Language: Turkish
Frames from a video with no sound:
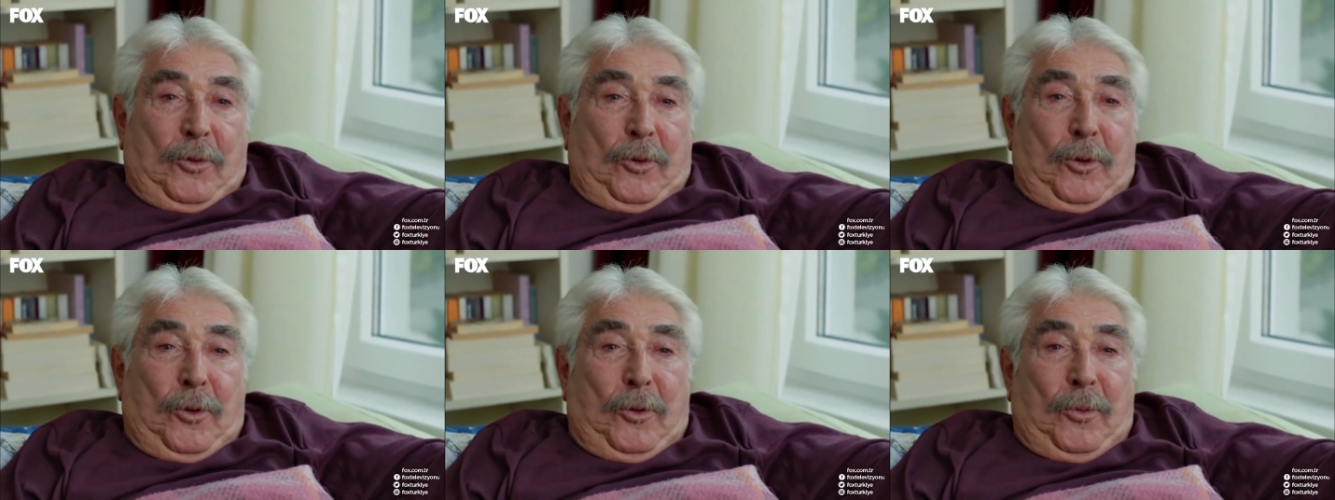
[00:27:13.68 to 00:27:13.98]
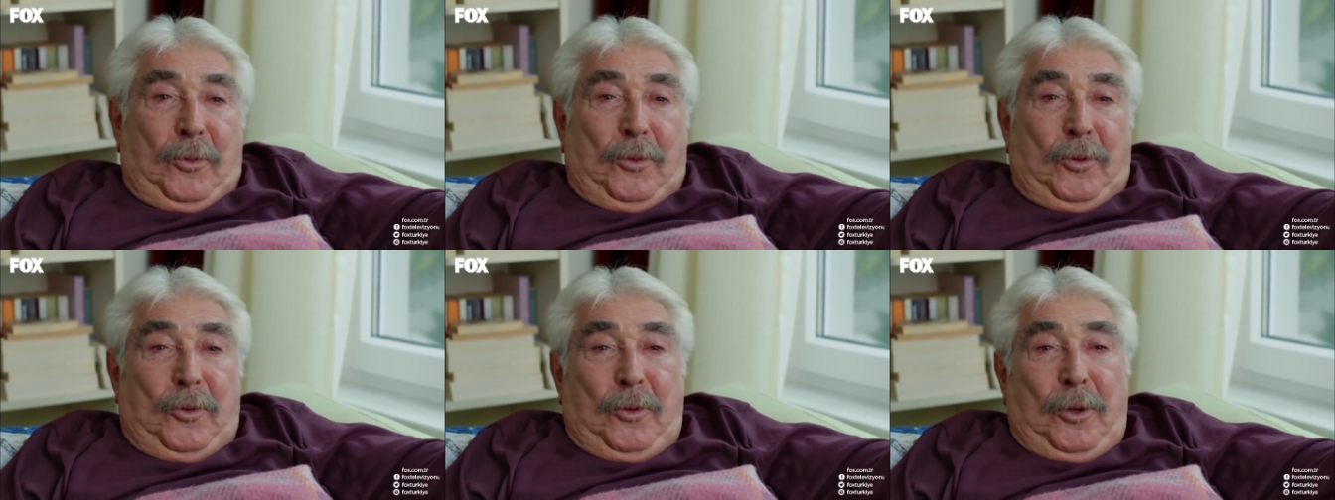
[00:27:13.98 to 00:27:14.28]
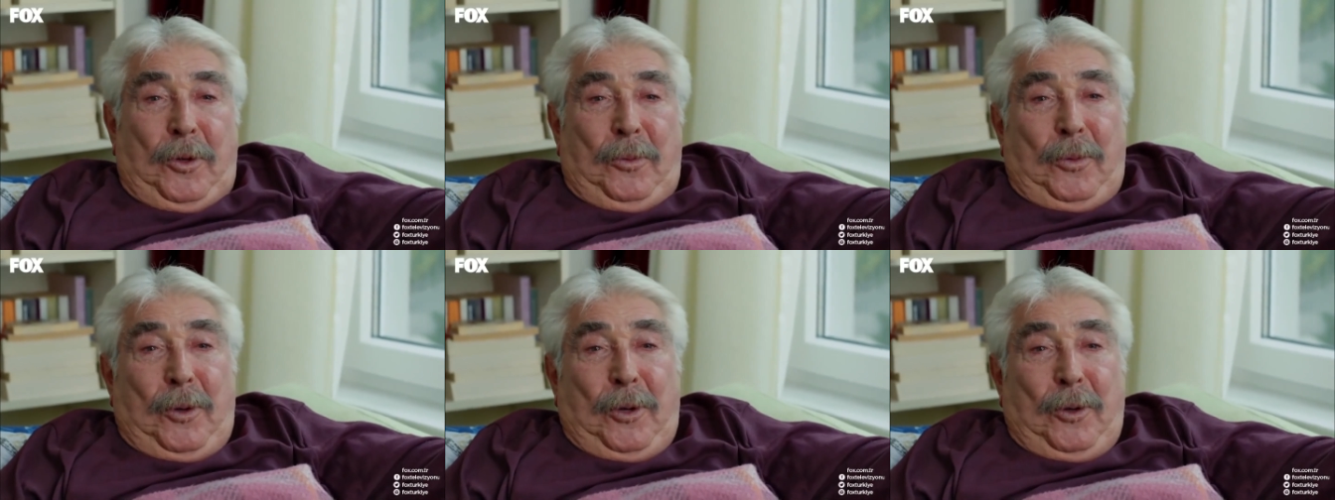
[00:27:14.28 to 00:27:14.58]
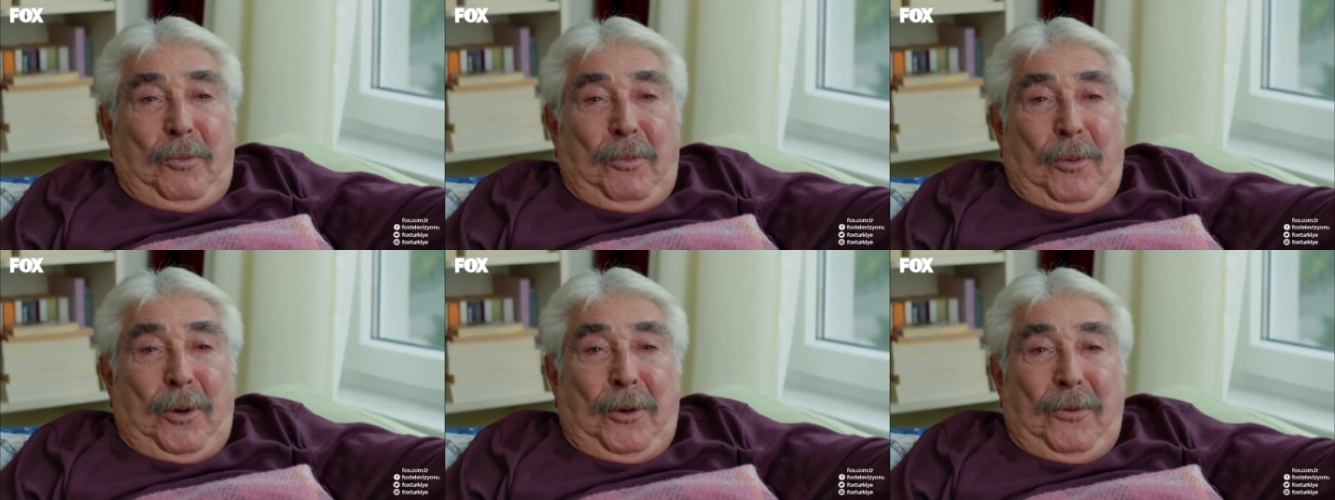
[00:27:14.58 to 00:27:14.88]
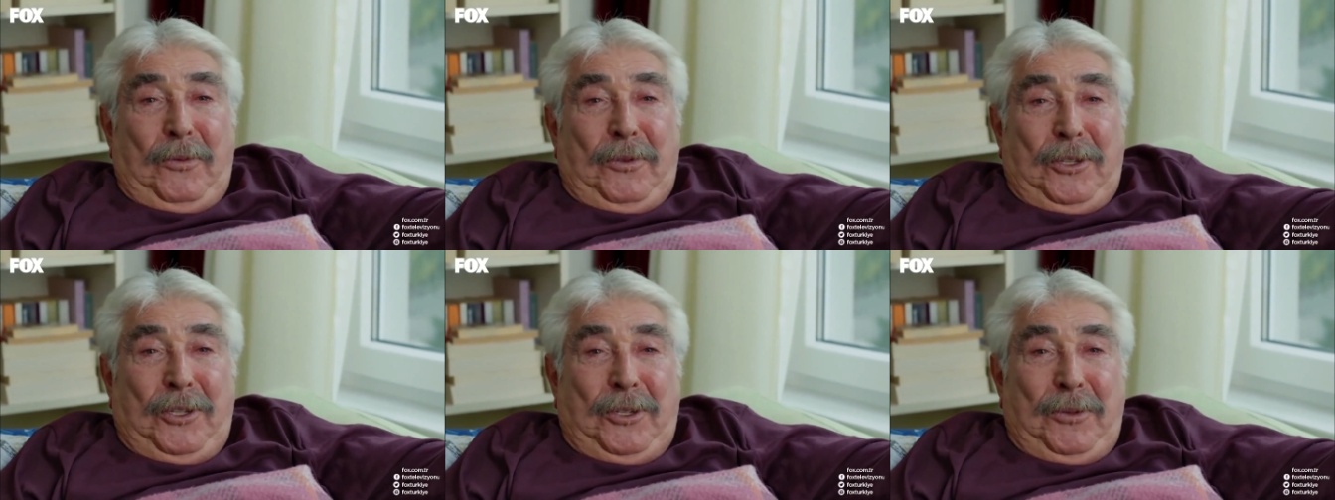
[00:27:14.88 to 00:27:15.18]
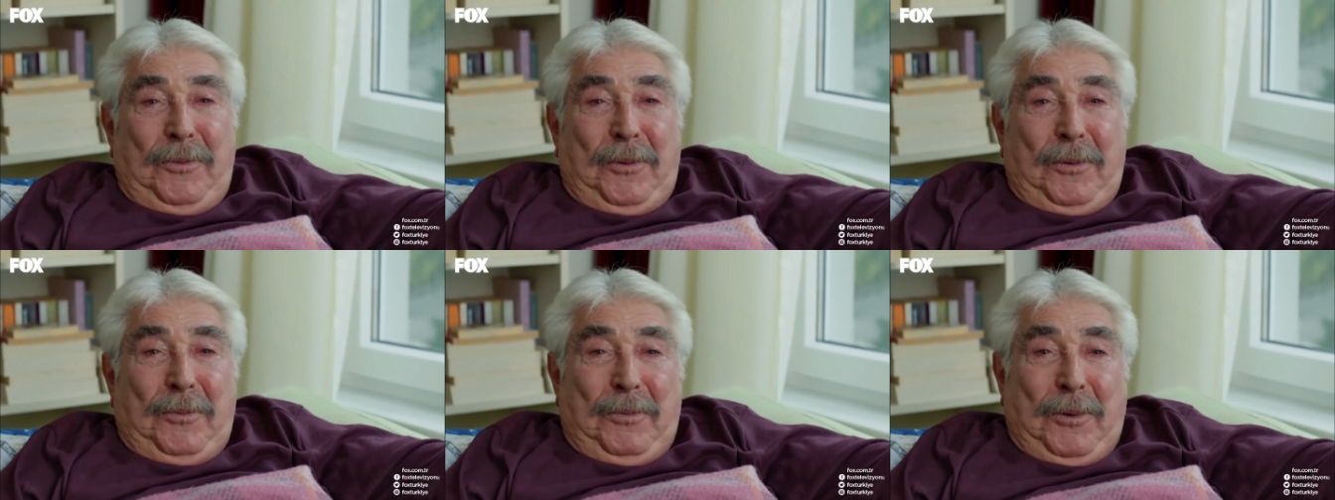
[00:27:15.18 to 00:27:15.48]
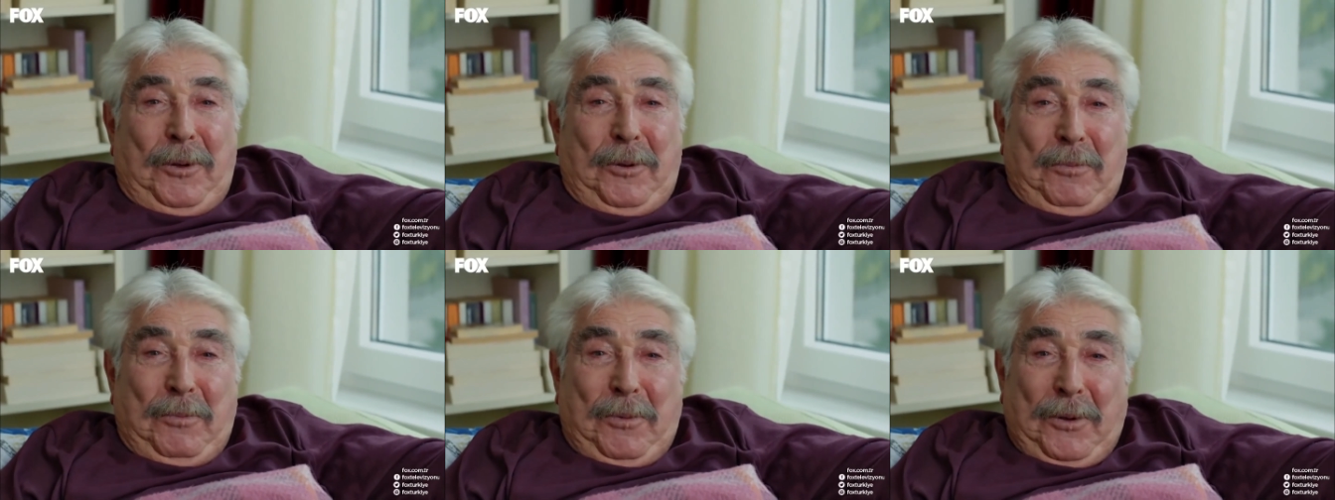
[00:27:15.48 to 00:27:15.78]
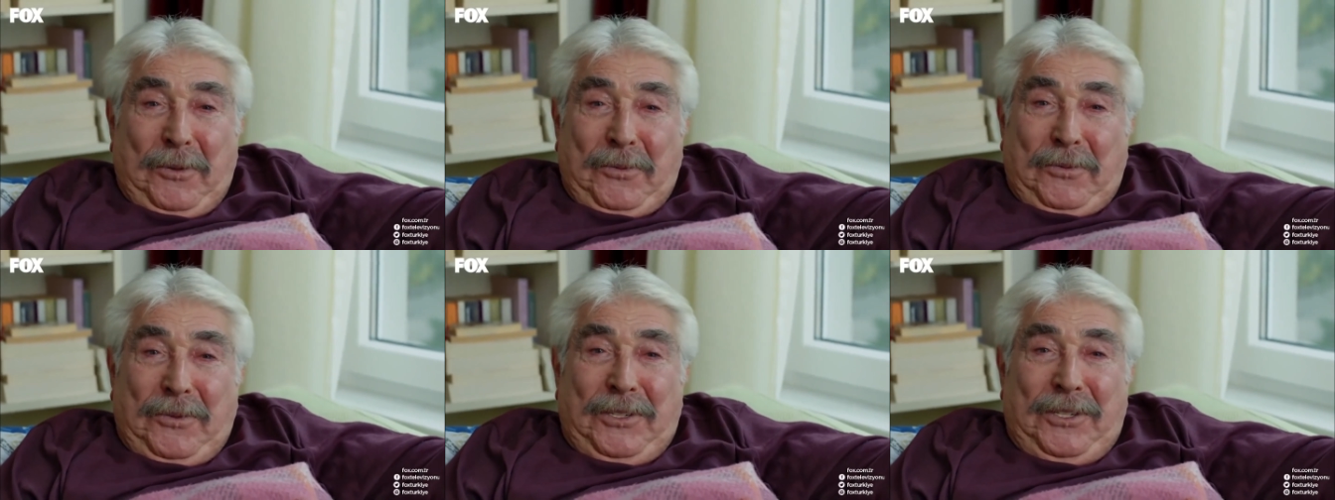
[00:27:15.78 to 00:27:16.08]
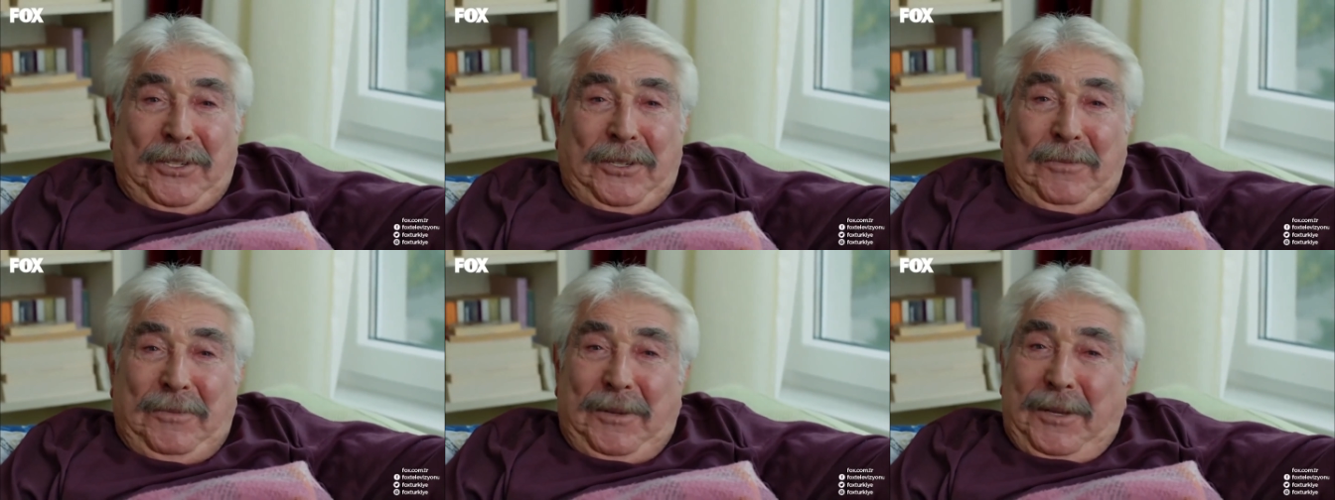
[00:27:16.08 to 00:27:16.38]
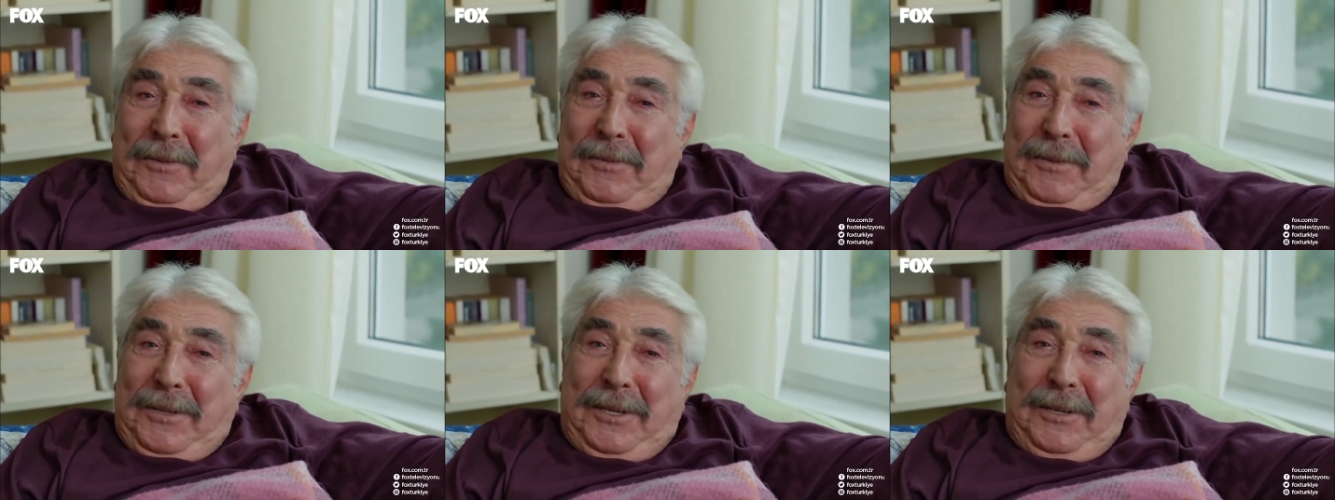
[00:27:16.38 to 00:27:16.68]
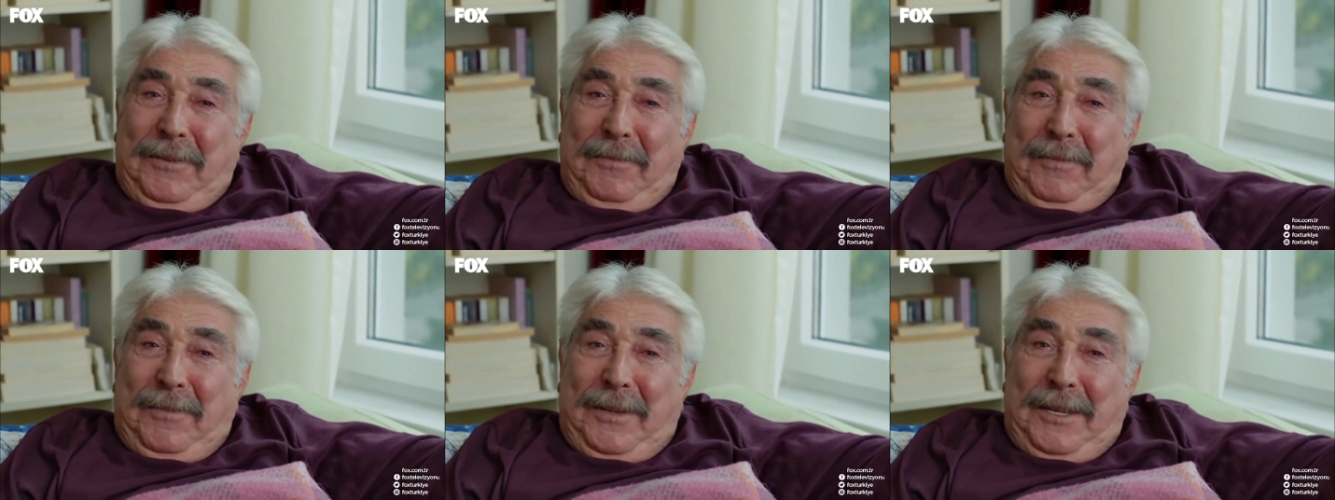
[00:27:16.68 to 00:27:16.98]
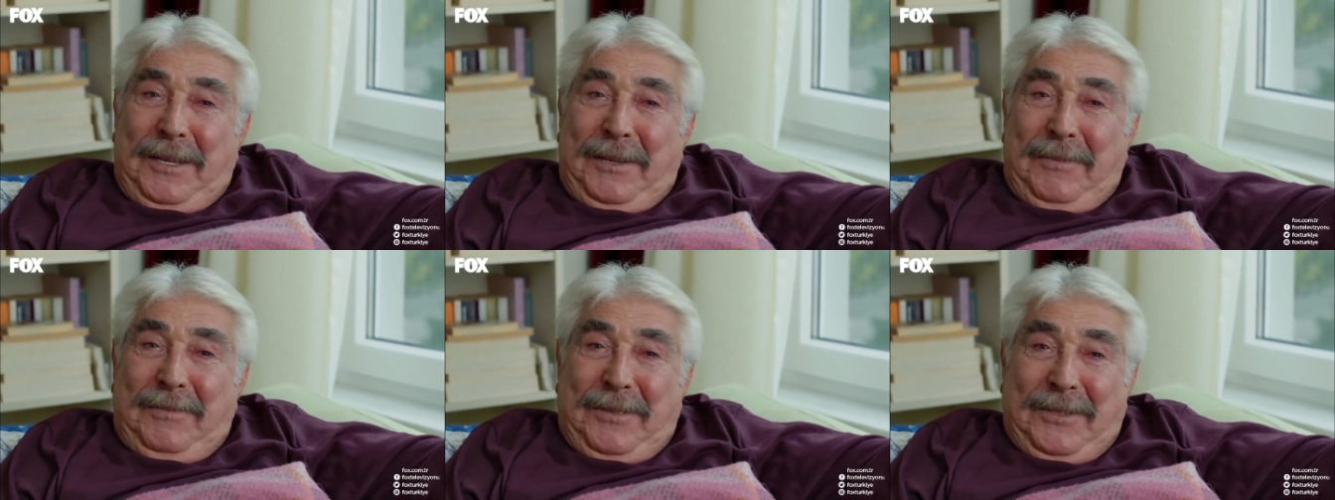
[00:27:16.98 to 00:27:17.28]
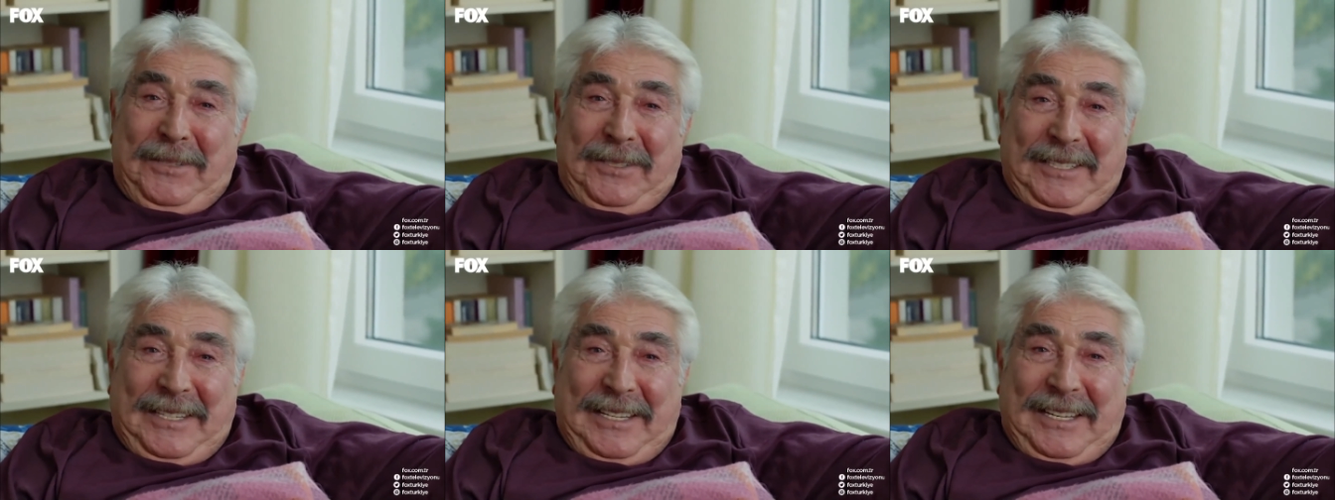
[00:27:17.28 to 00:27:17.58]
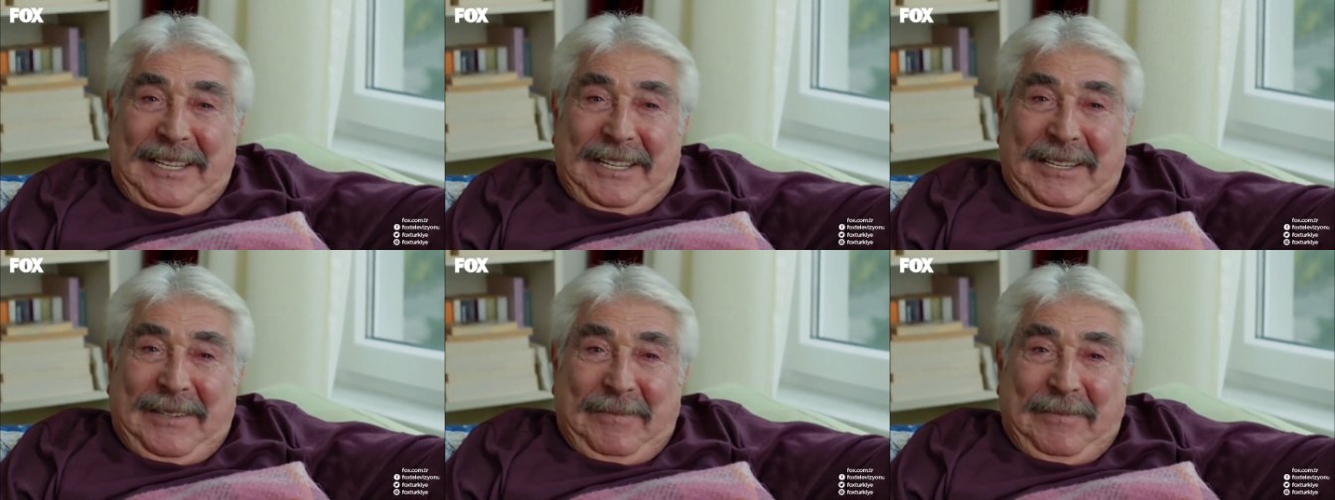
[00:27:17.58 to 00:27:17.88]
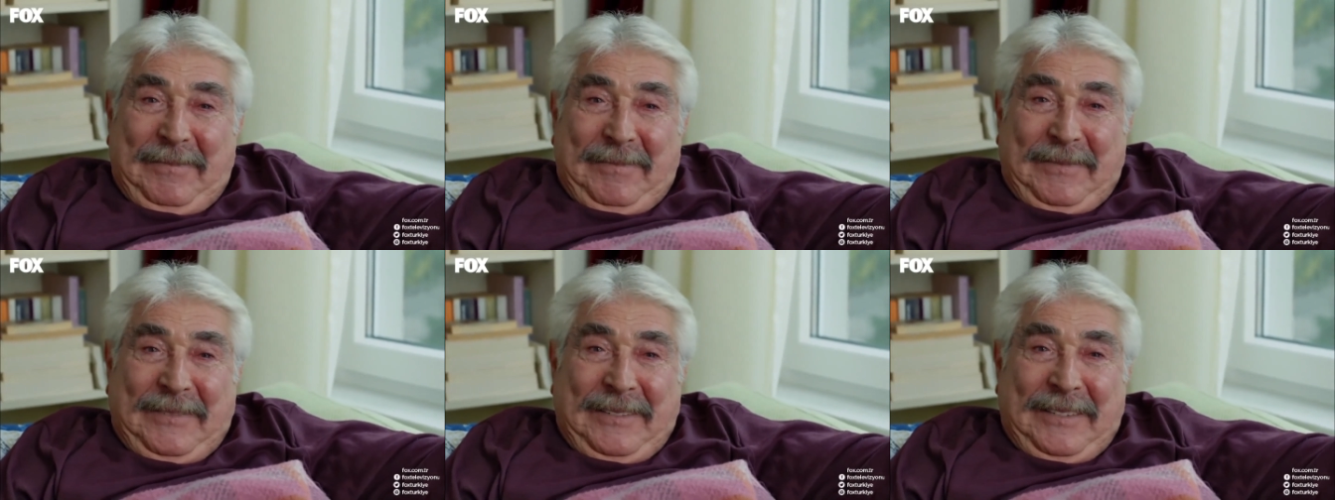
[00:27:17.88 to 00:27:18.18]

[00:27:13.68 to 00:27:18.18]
Canım şuna bak, mavişime bak, mavişim Emir'im benim güzelim.